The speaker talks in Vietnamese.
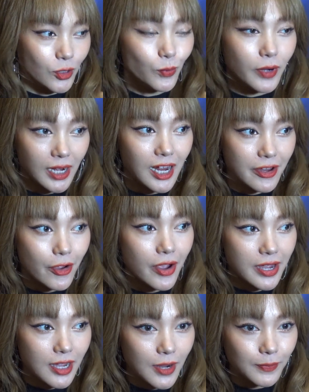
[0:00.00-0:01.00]
cũng nghĩ là do
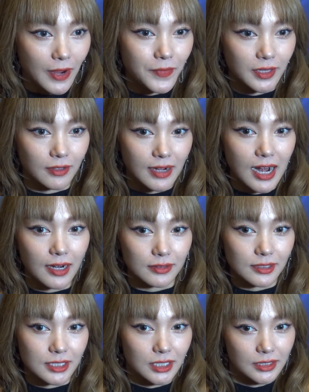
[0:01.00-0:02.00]
ekip tại vì thực ra là
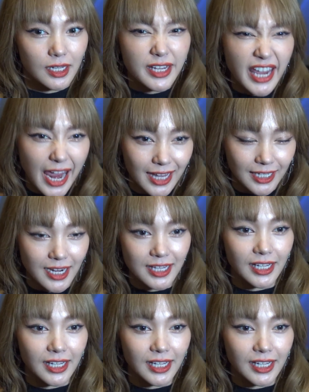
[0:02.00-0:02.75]
gửi tới nhà thì địa